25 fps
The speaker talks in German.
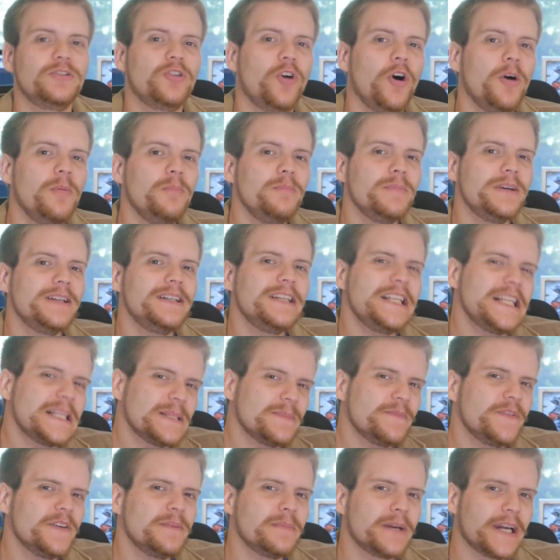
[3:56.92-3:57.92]
kommen in
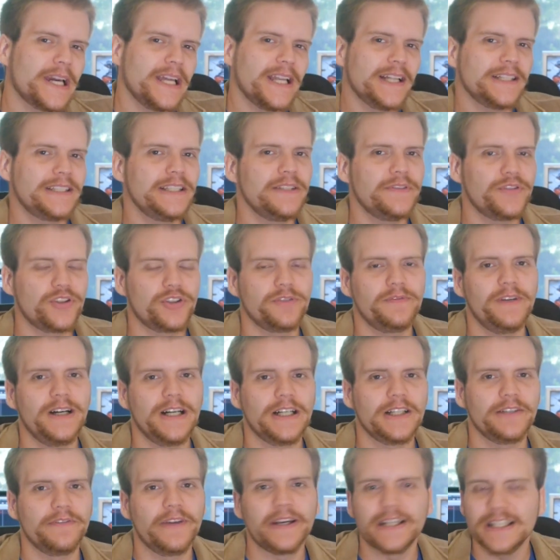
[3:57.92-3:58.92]
diesem Film relativ
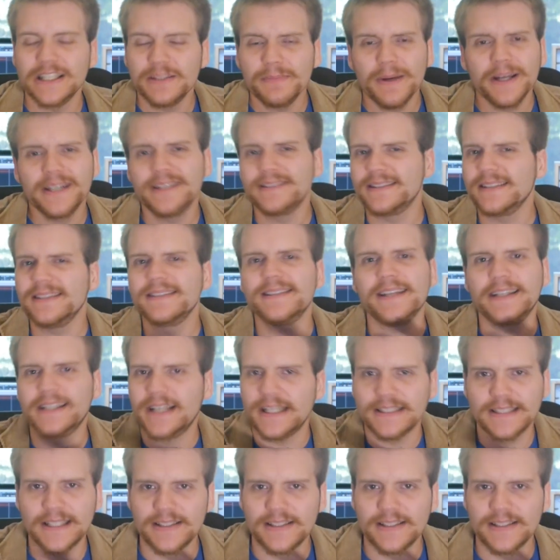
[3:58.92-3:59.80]
schwach weg. Ich meine, es ist ein